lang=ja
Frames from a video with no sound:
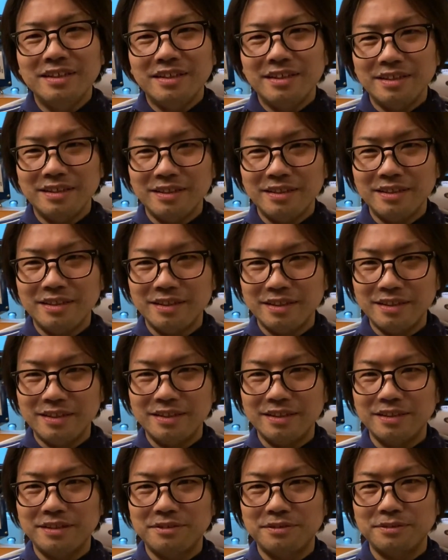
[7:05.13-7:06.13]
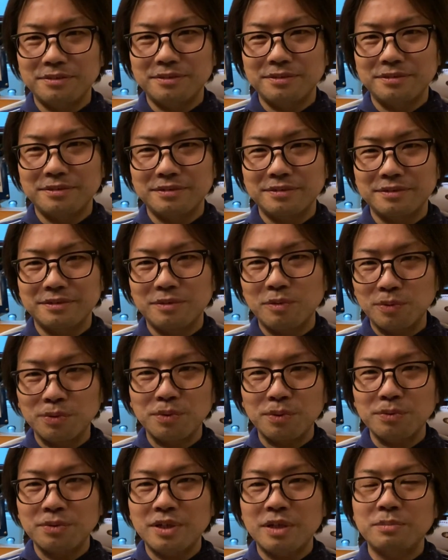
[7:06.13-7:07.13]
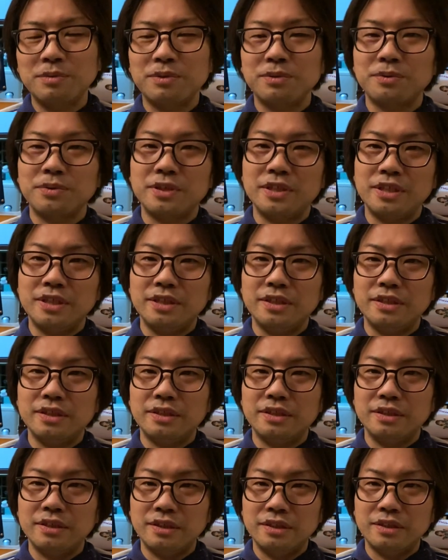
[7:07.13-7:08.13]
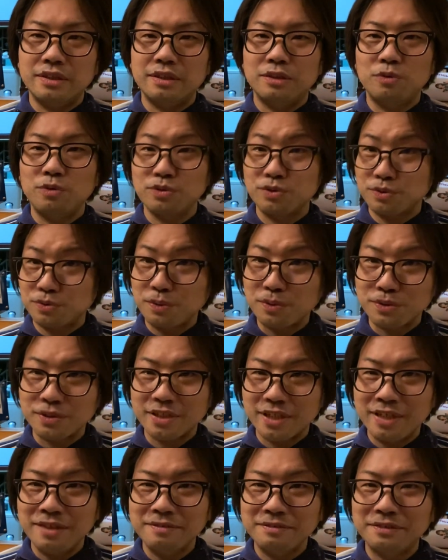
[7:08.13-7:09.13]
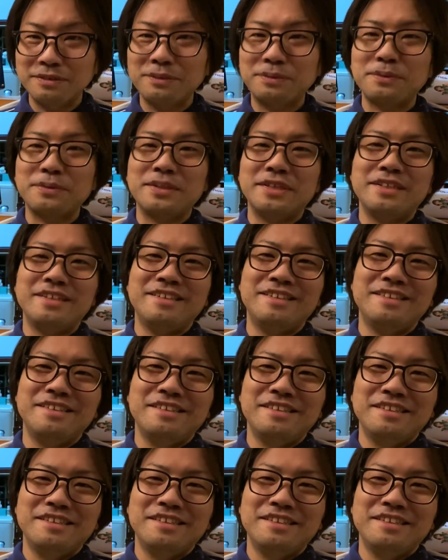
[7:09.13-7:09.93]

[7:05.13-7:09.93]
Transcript: えっ、とコットンクラブの時に、えー、ローズコースかの時に、